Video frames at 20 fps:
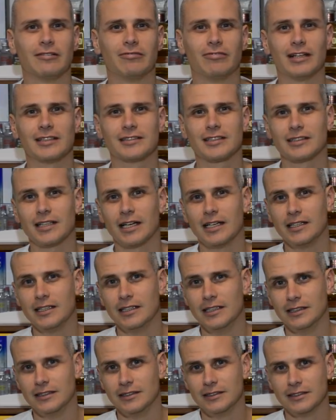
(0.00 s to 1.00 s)
Vaso da
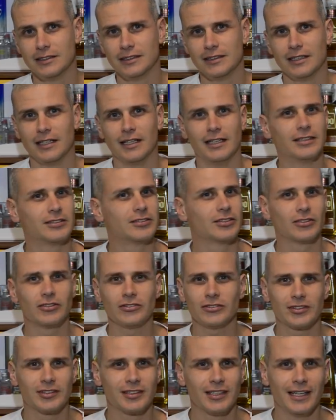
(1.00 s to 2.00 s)
ilha. Esse eu
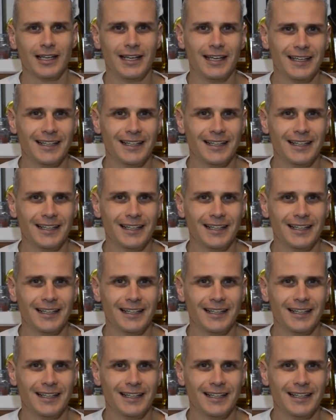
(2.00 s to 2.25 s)
não sei.